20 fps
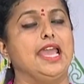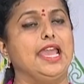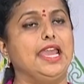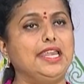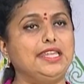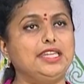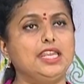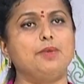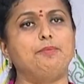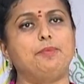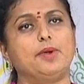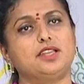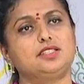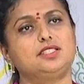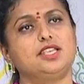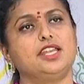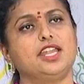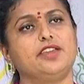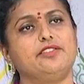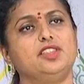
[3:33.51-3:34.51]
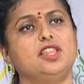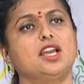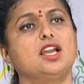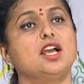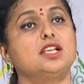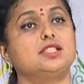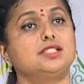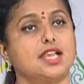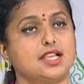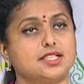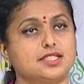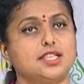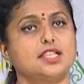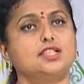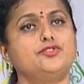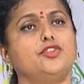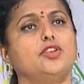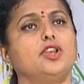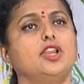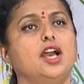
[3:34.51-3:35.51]
ఎయిటీ పర్సెంట్ ఏ విధంగా
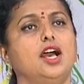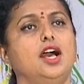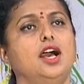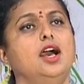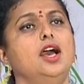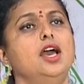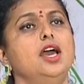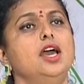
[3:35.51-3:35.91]
సక్సెస్ఫుల్గా